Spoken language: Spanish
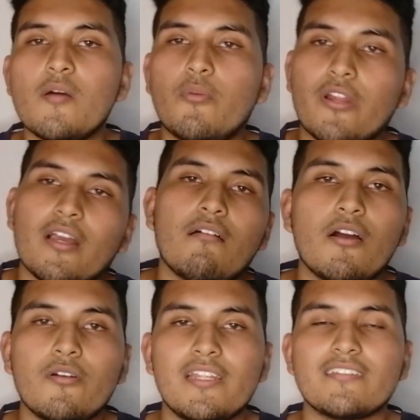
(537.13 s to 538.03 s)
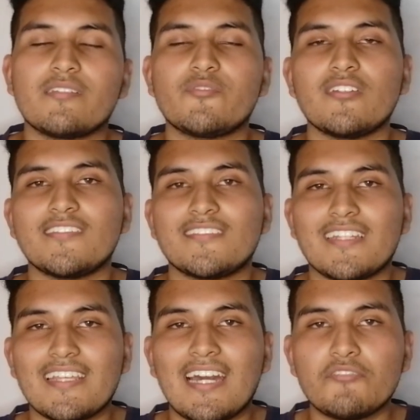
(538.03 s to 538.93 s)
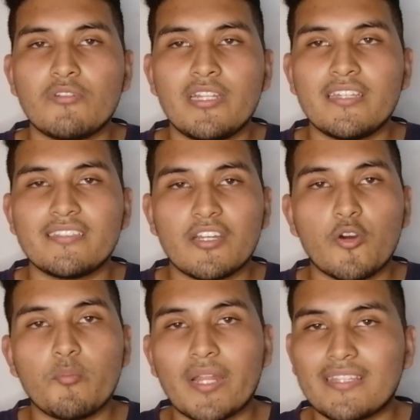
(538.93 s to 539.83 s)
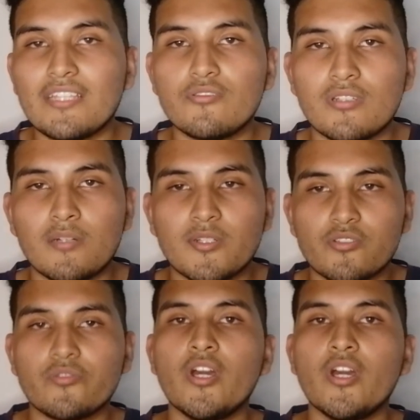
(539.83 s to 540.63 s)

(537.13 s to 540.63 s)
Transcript: por acá abajo en la descripción les estaré dejando el link de compra tanto en Amazon